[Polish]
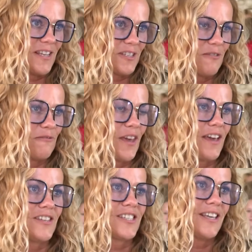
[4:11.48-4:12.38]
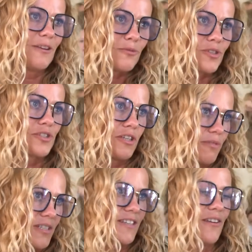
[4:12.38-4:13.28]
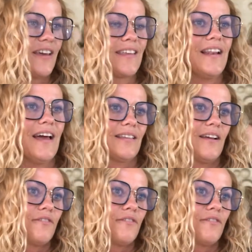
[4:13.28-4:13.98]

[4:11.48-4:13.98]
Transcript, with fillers: naszą więź i uczyć się przez kolejne lata,